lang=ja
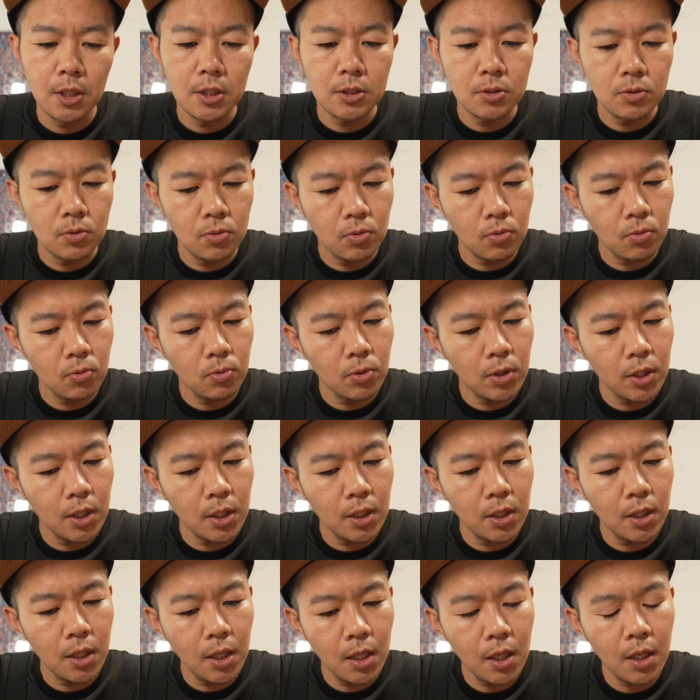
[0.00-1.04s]
それ
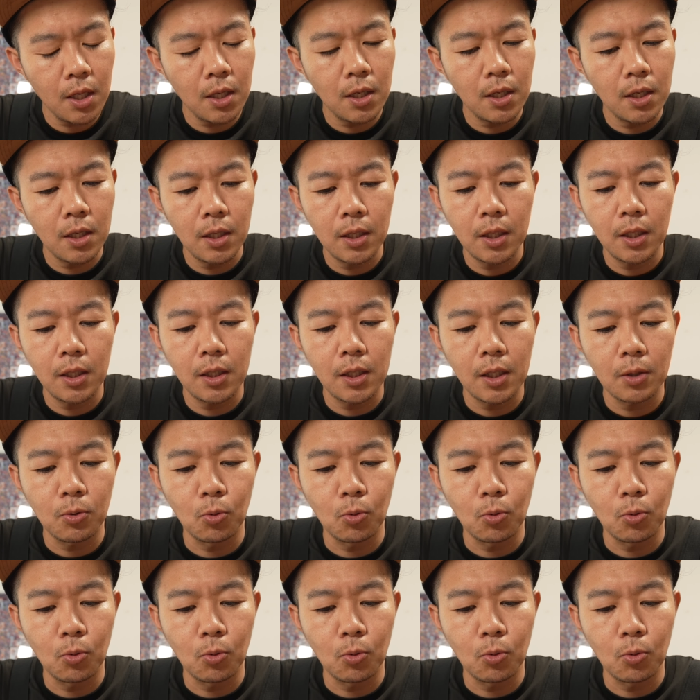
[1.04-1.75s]
で、えー、